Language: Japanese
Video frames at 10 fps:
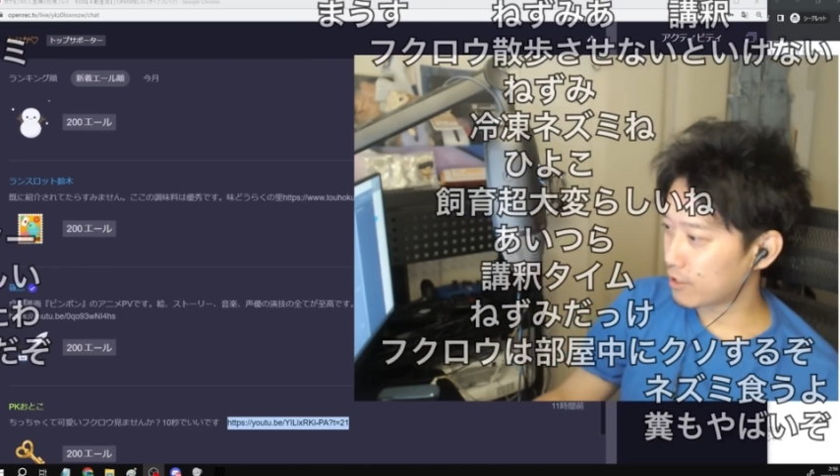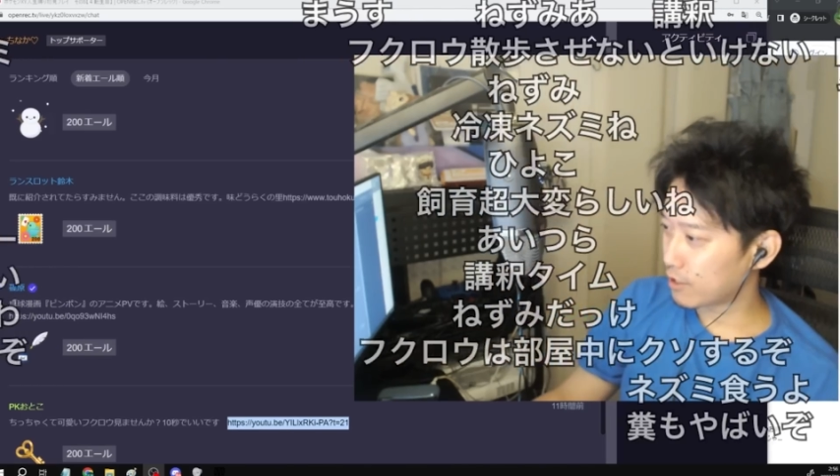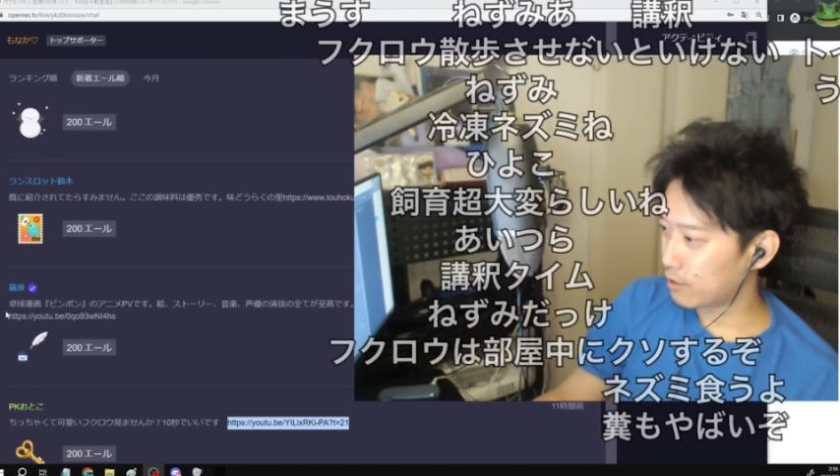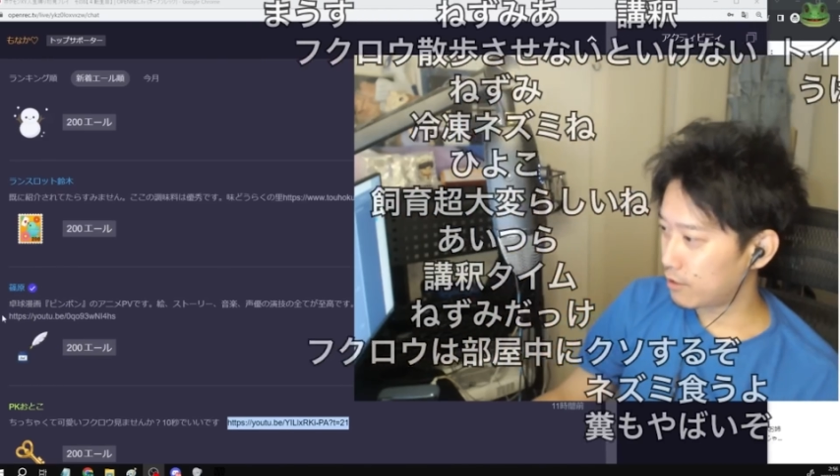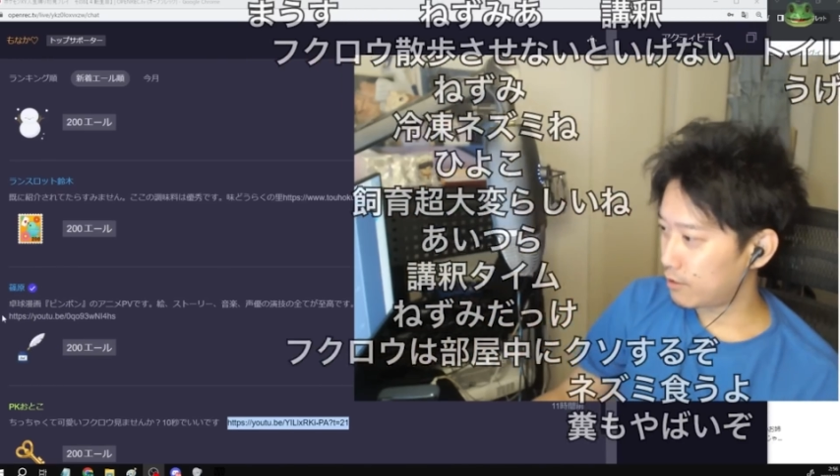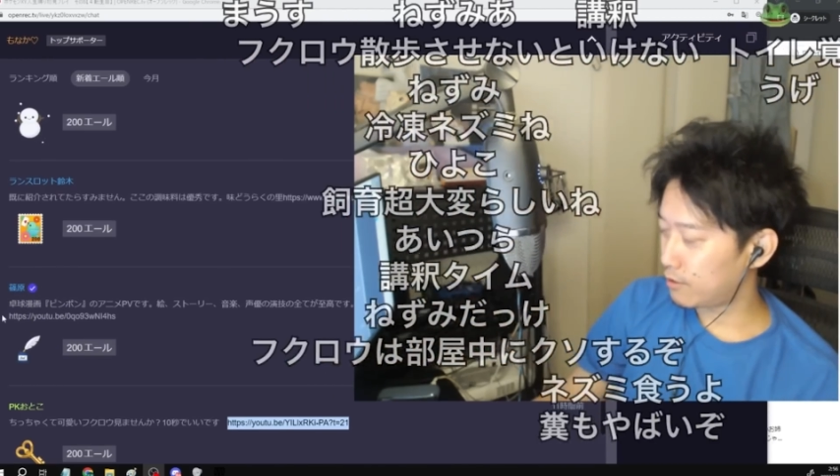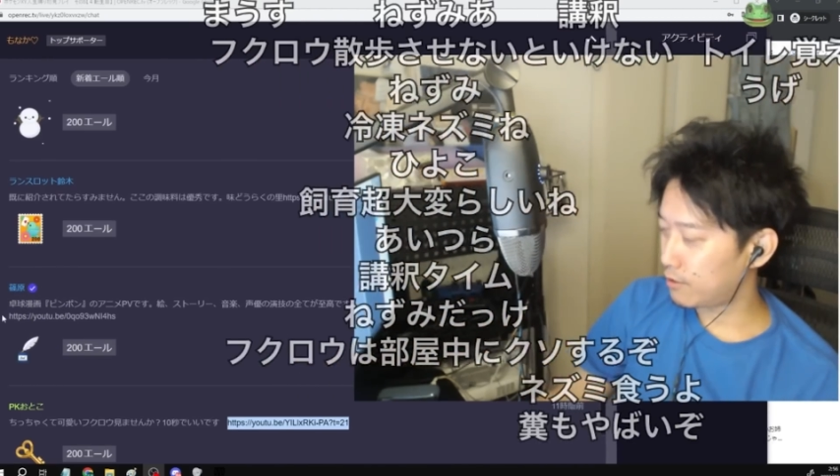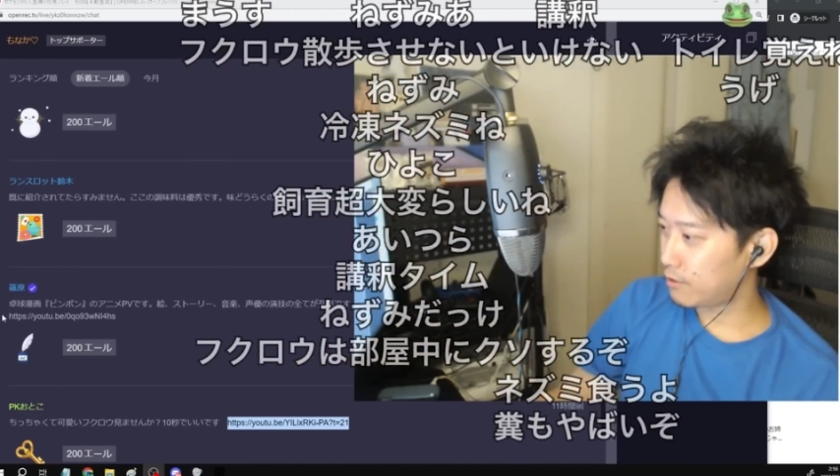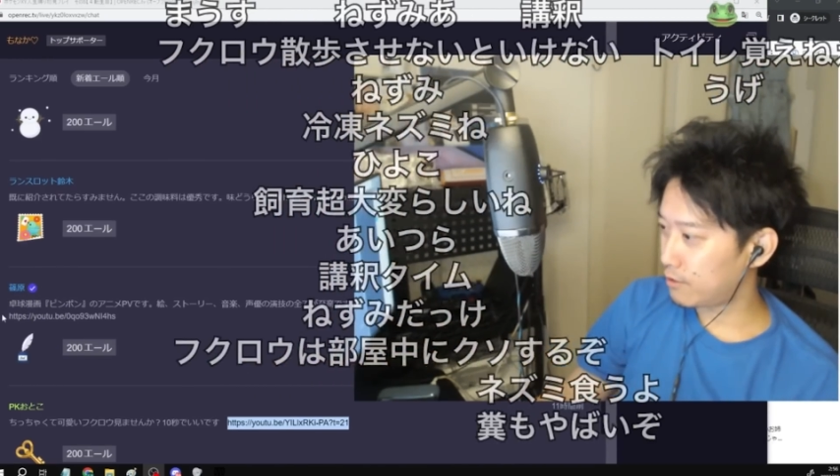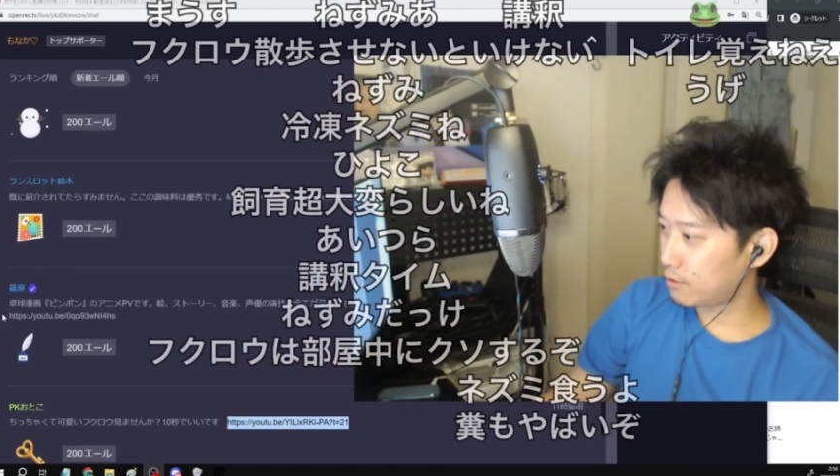原さん、
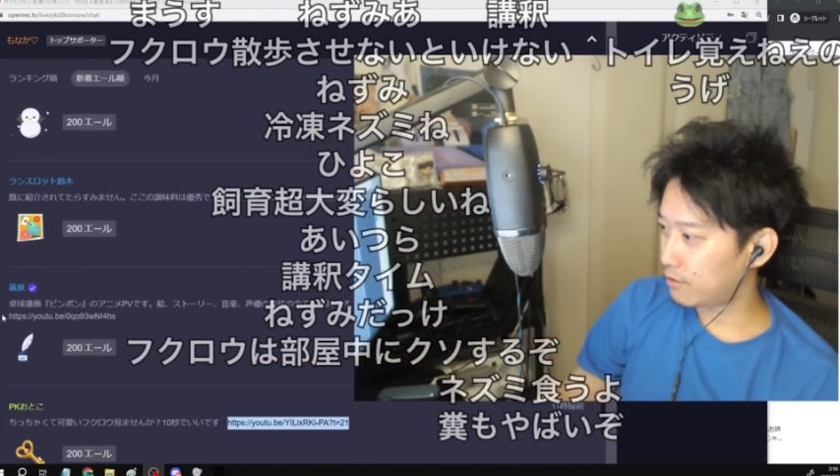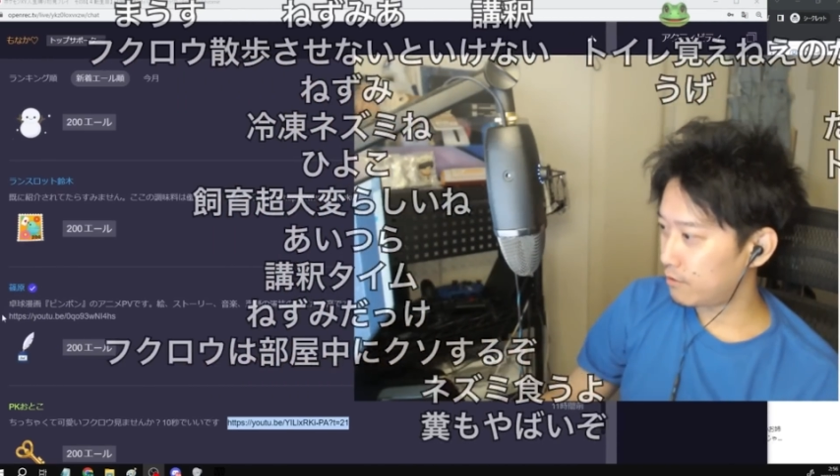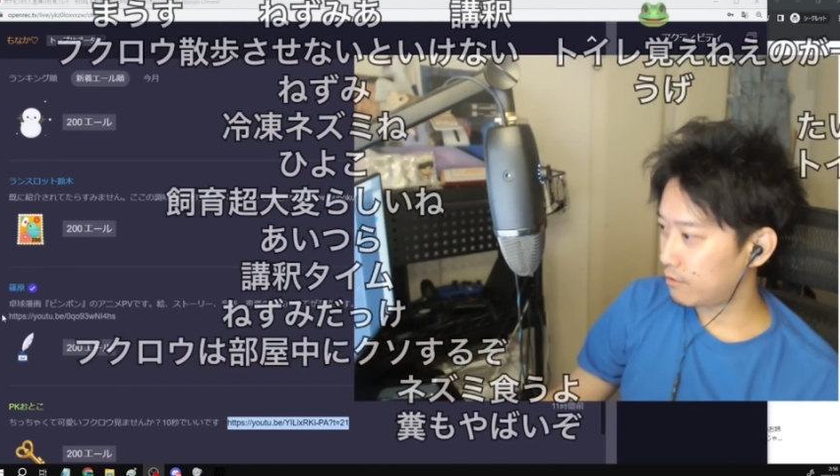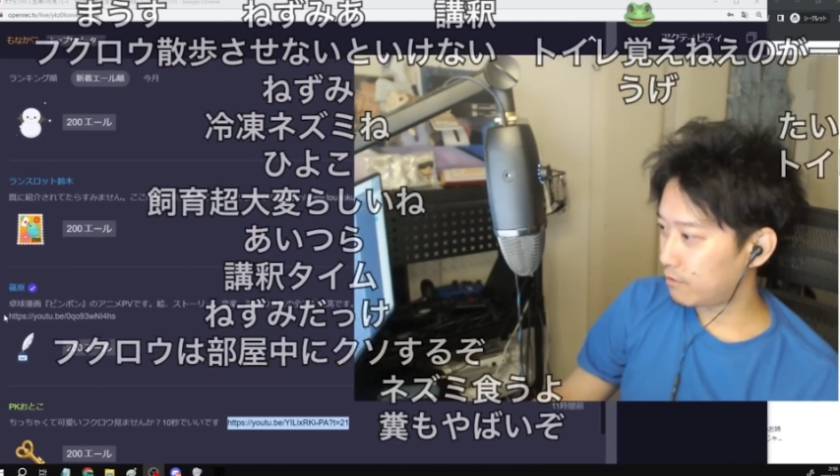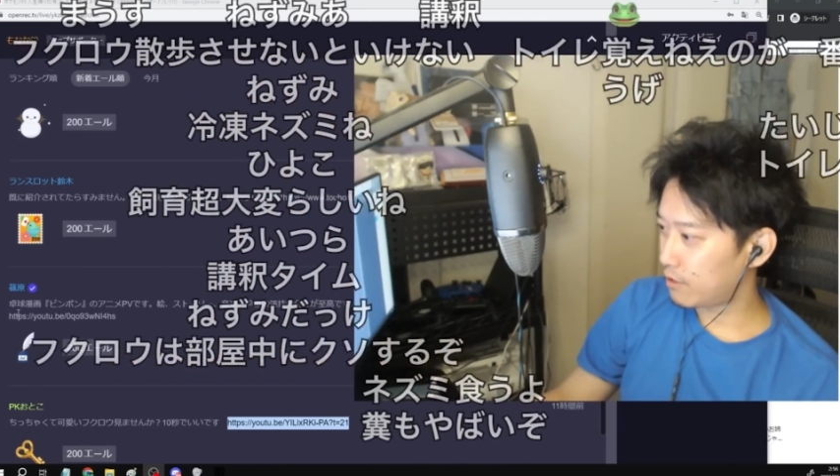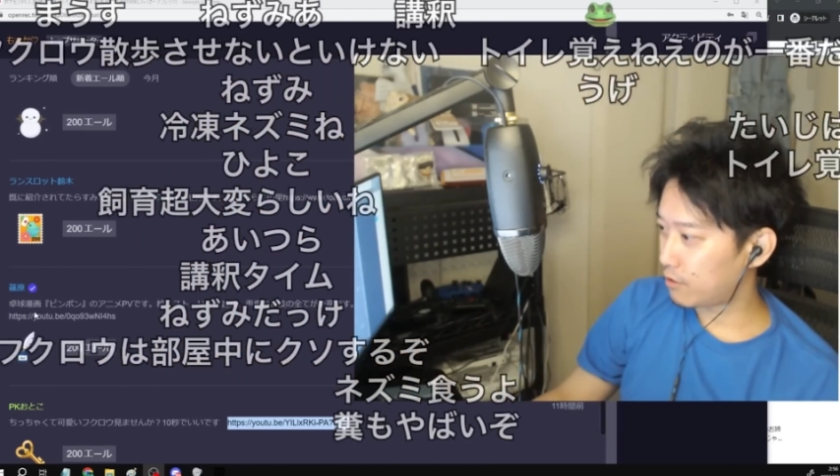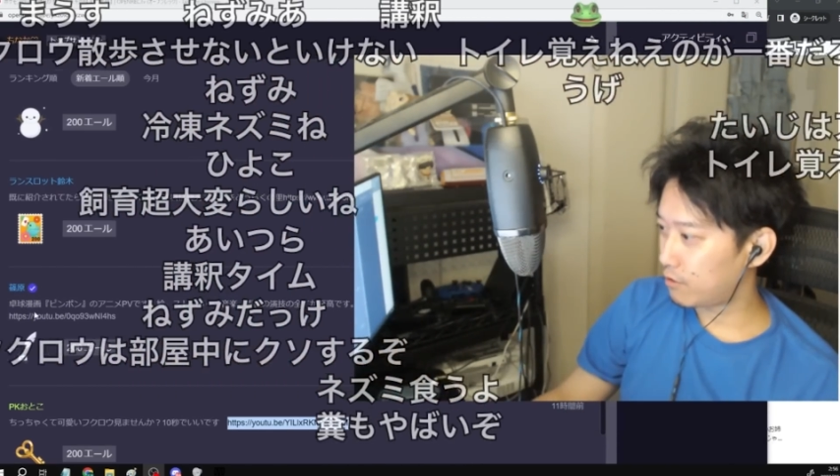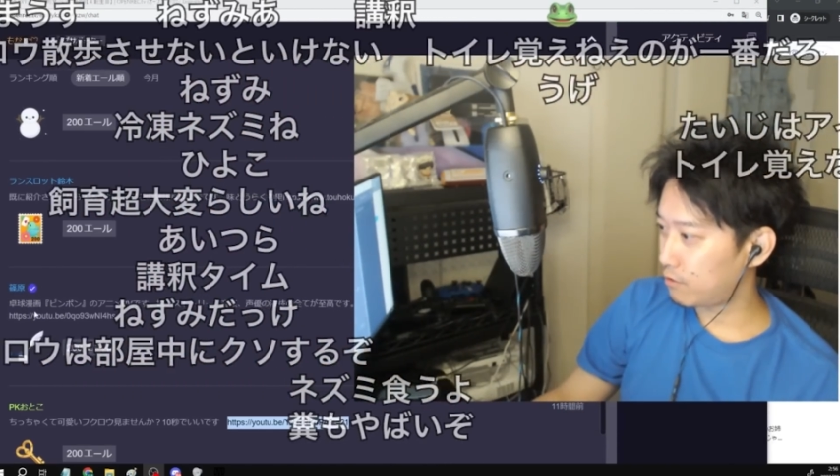えー、卓